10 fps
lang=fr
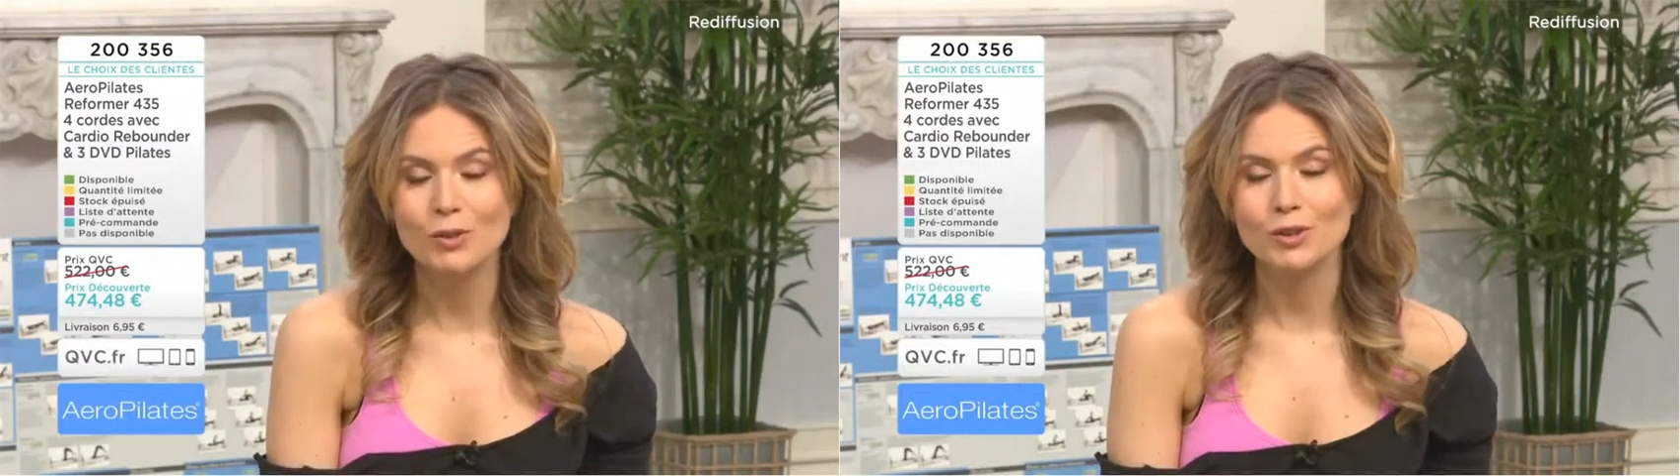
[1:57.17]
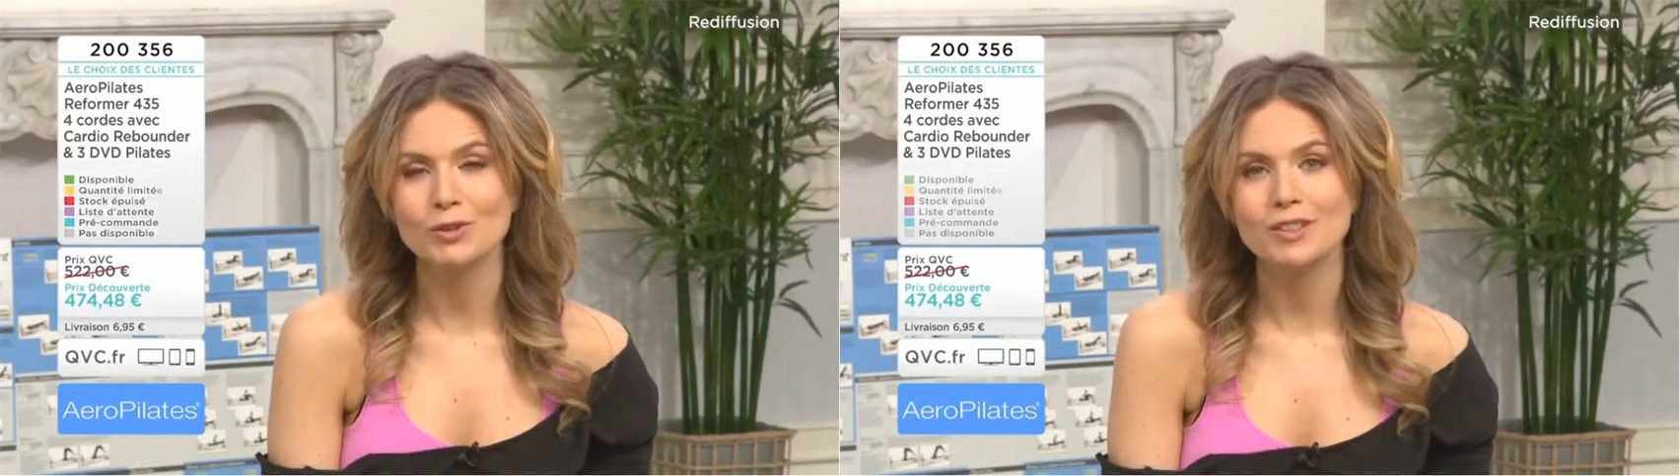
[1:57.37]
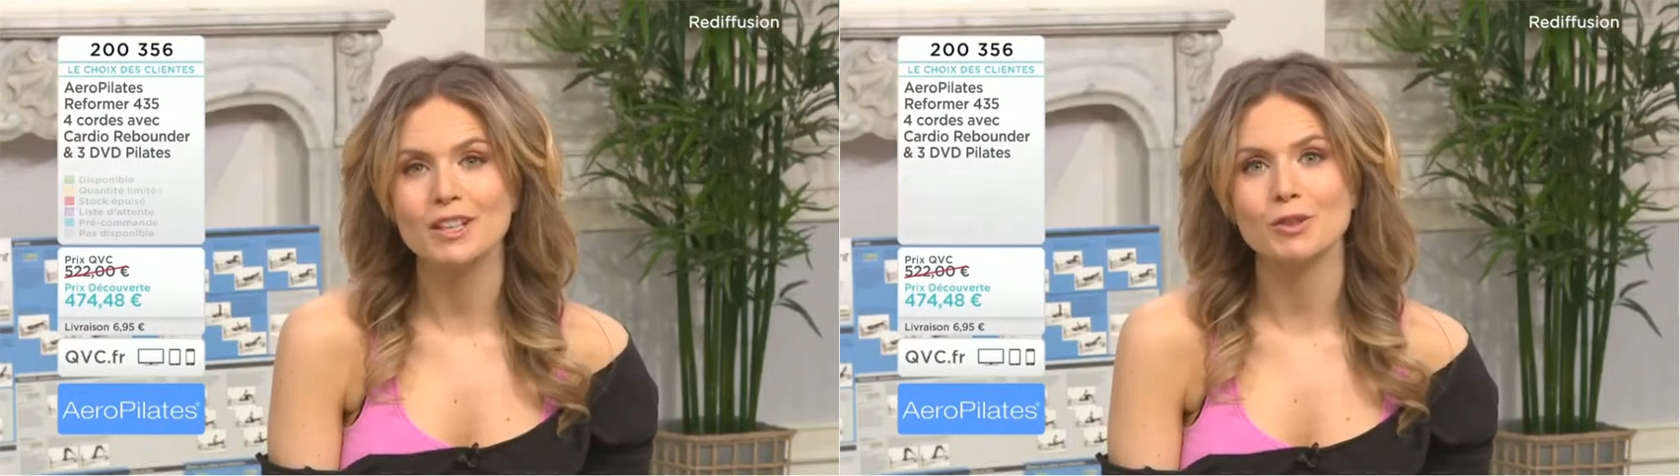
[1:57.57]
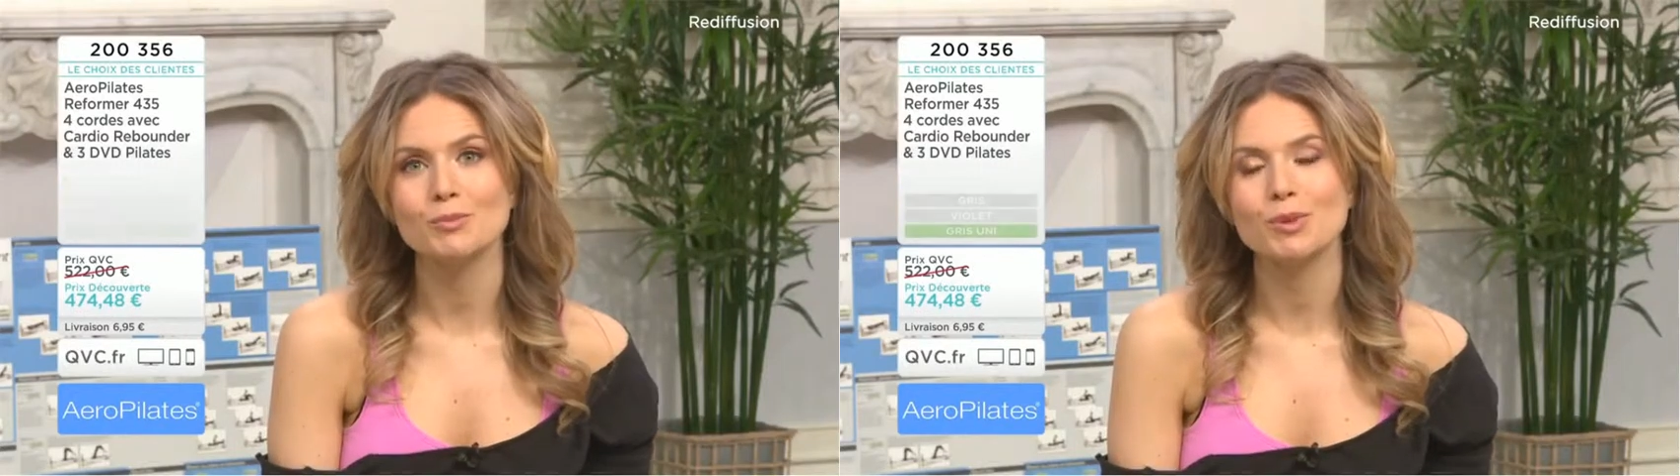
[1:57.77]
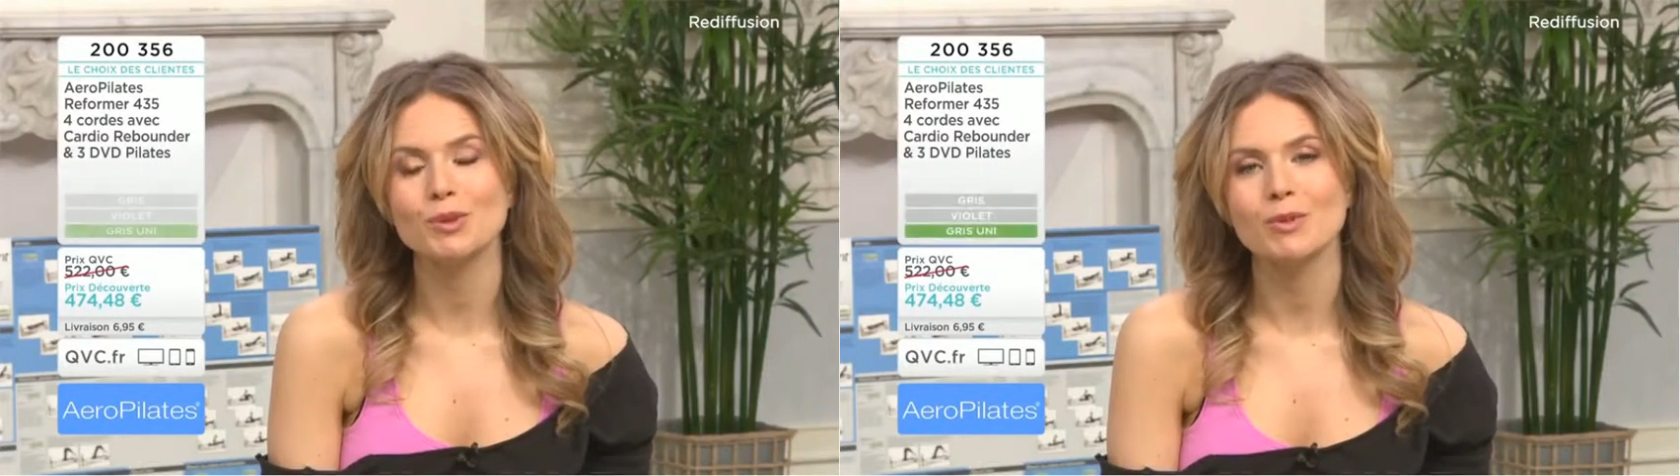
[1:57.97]
téléphone pour
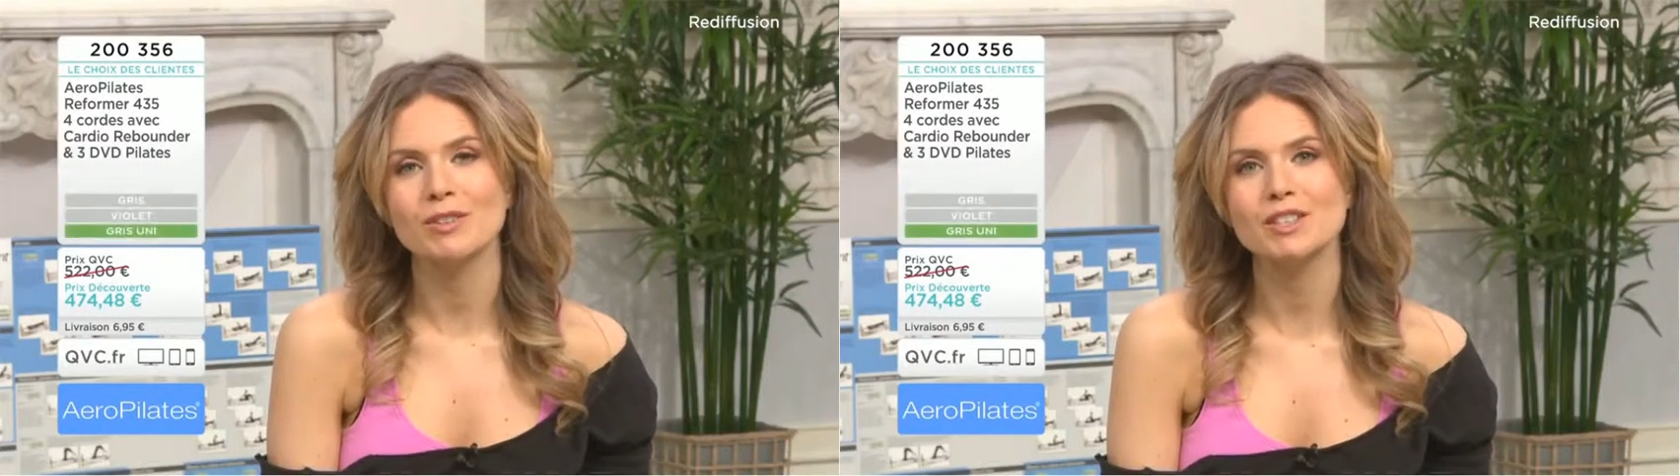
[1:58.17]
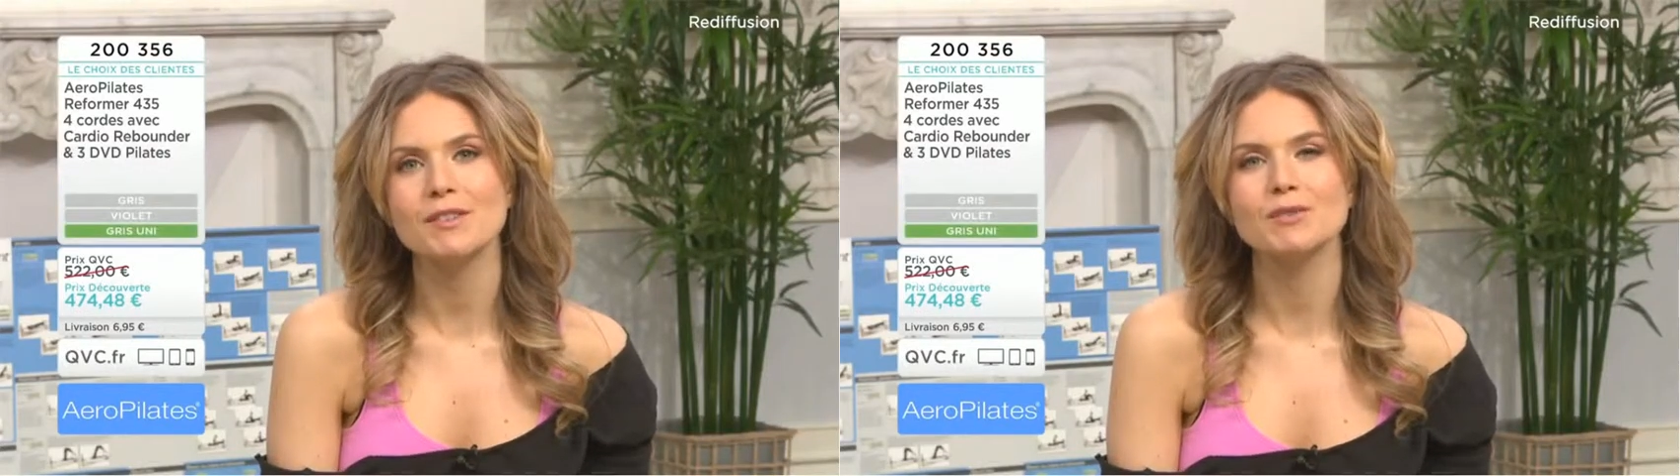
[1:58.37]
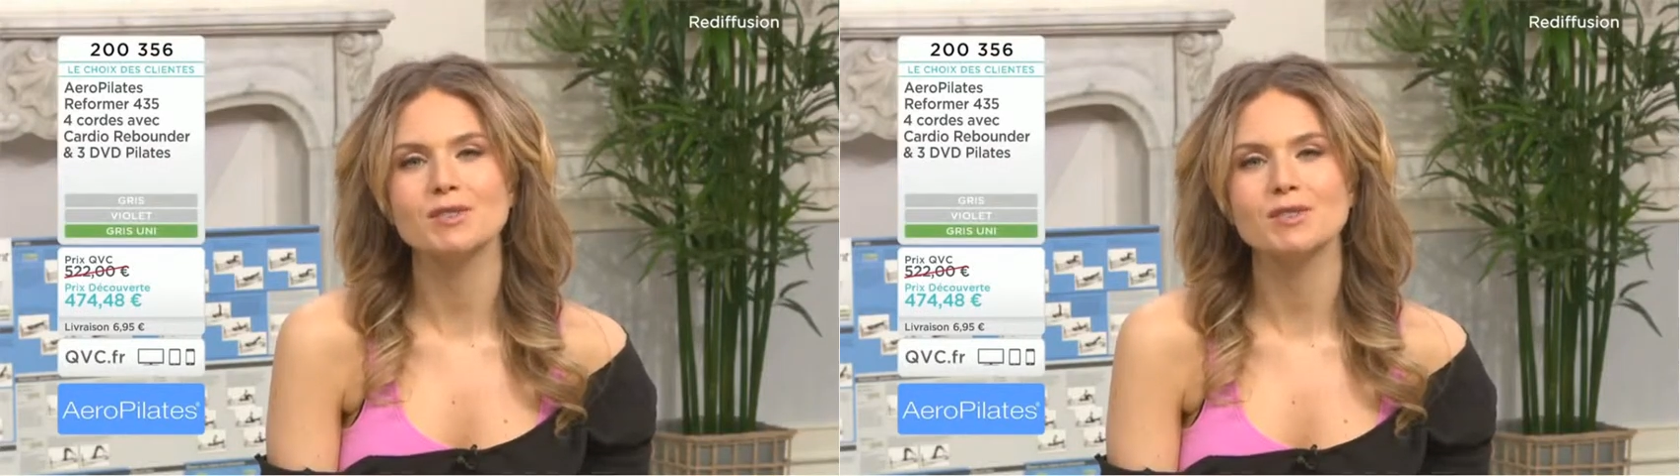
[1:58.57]
commander. Je vais vous